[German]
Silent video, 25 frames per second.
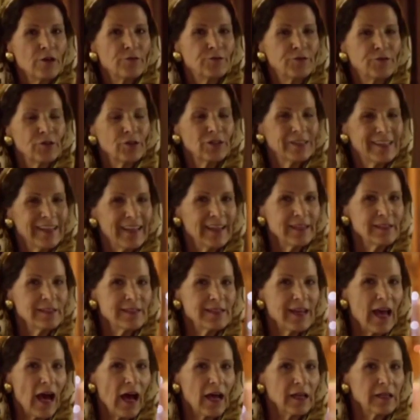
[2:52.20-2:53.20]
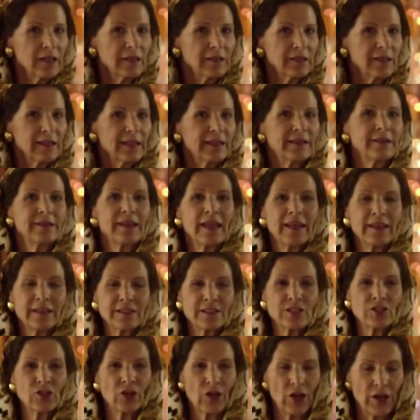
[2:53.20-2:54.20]
für den sie eigentlich
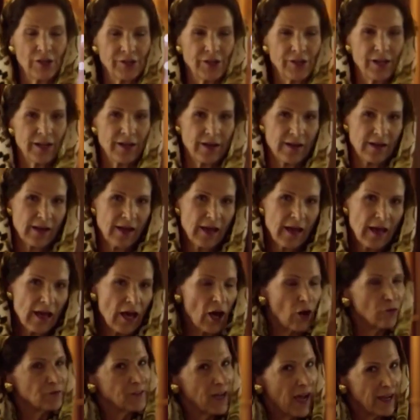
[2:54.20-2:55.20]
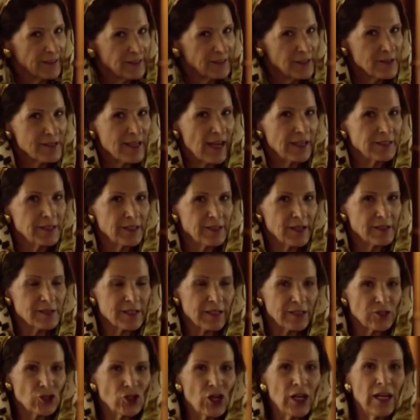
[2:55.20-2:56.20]
nichts können. Auf der einen Seite
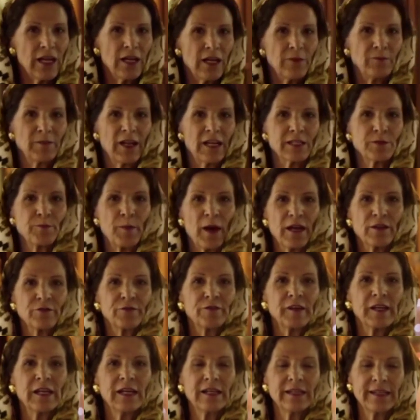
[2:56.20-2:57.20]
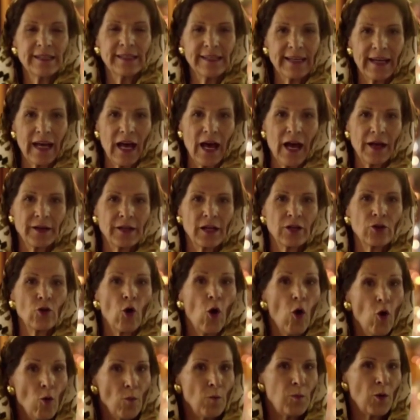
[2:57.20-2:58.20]
das Regime, das bei vielen Iranern
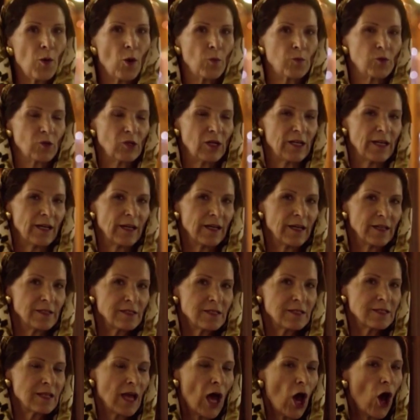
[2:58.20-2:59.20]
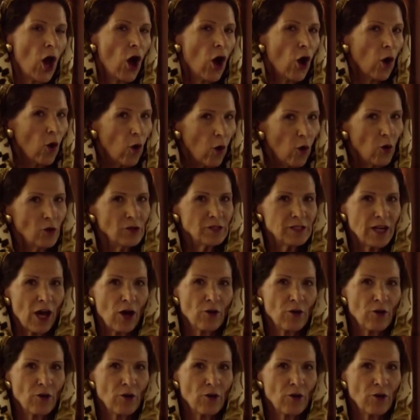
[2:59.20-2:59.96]
unpopulär ist, und